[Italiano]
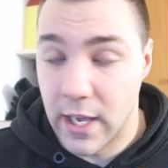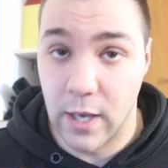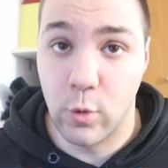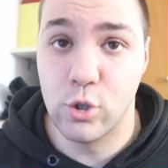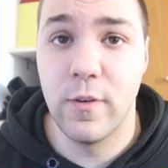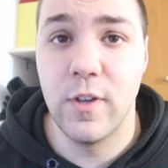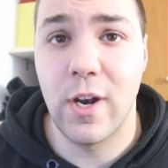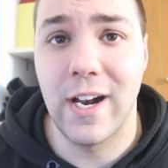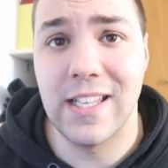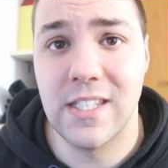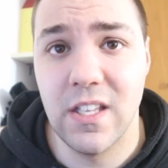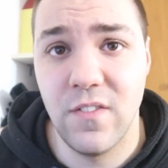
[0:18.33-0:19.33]
In questo video
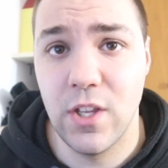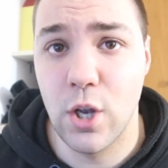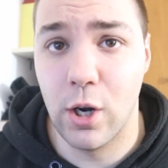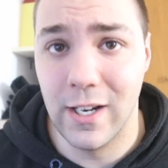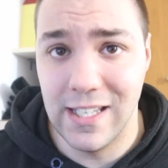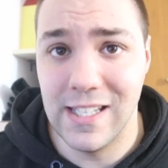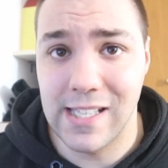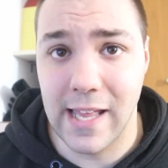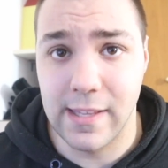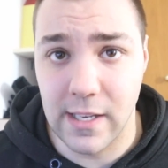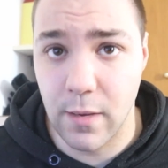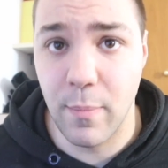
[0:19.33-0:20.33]
ragazzi vi dirò i
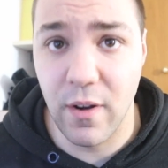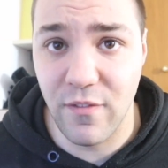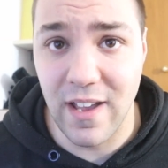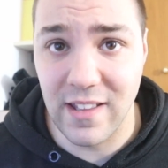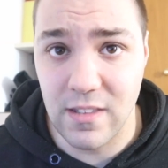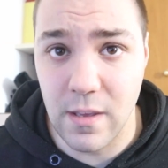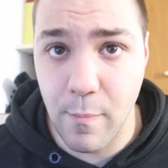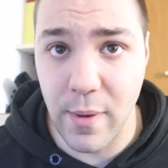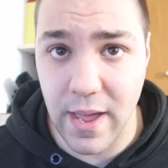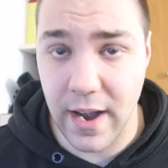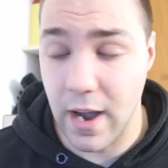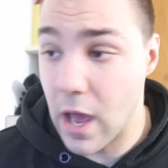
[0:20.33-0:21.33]
setting perfetti
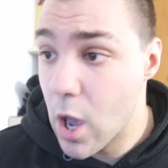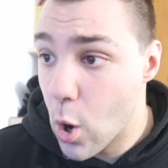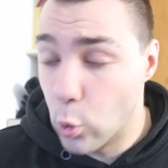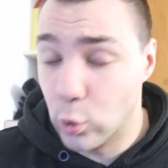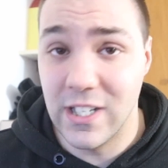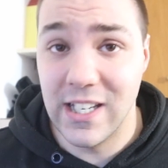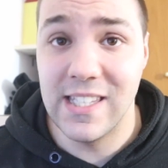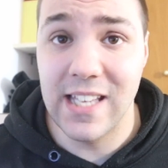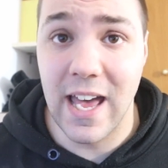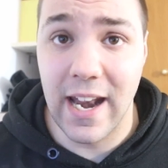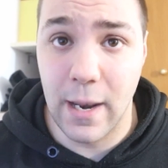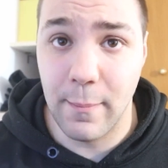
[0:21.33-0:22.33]
per
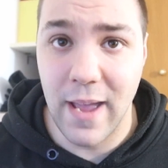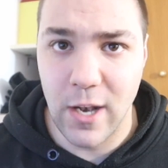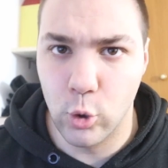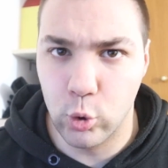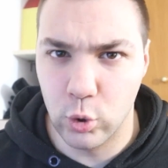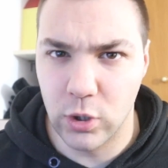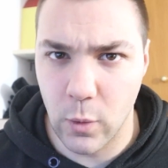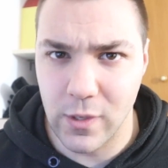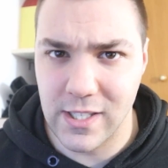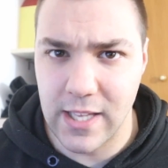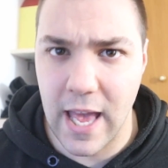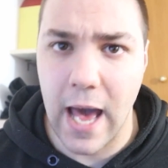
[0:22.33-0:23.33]
utilizzare al meglio tutte
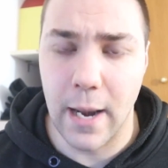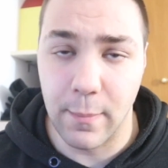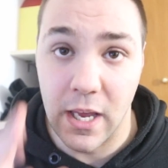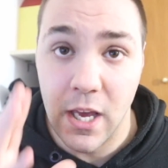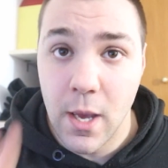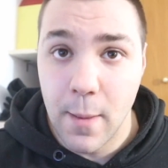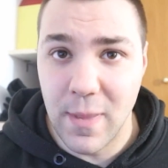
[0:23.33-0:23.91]
queste armi